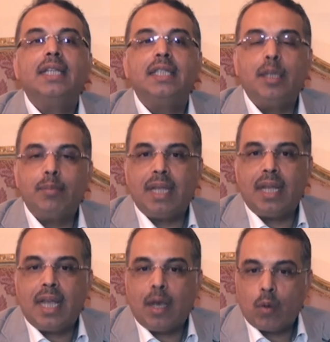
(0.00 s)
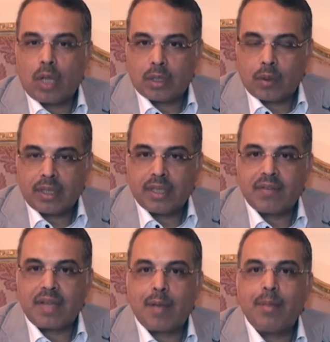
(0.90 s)
نبدا اول خطواتنا
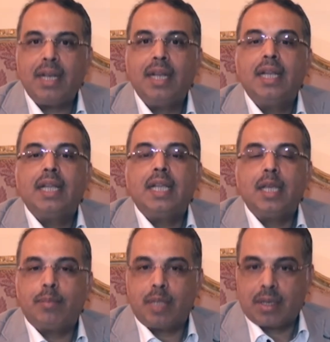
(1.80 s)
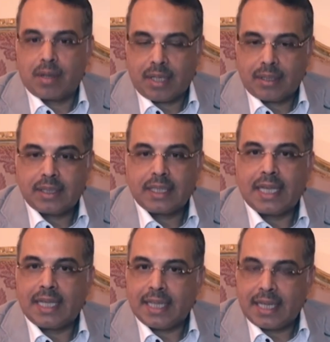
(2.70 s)
في عمل ابتكارات
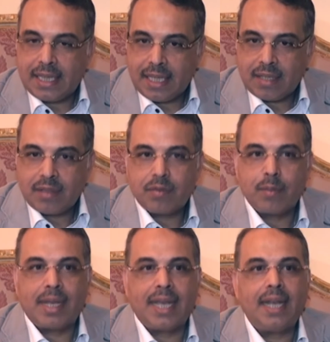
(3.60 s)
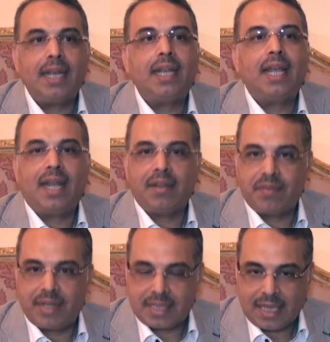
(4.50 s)
جيده جدا في مجال
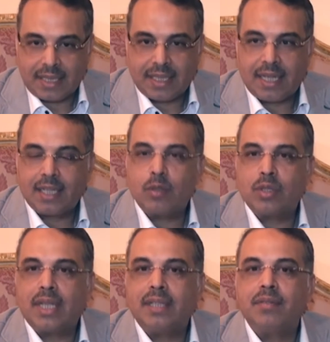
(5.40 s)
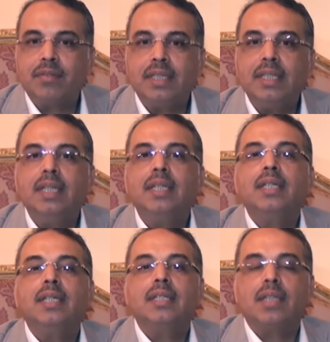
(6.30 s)
الحفازات التي تستخدم في
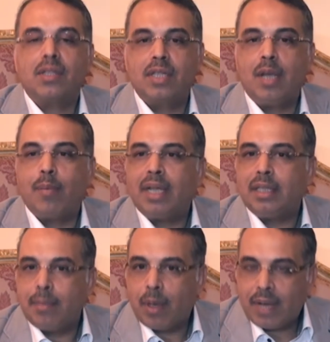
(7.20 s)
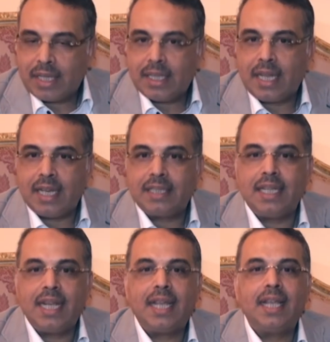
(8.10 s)
تصنيع بعض المواد التي
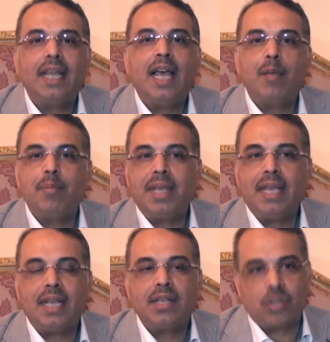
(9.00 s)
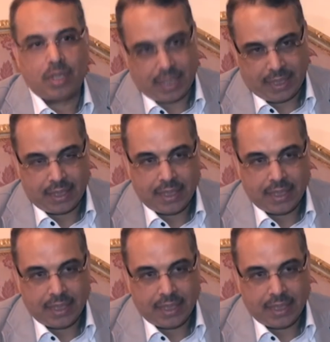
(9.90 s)
لها اهميه صناعيه.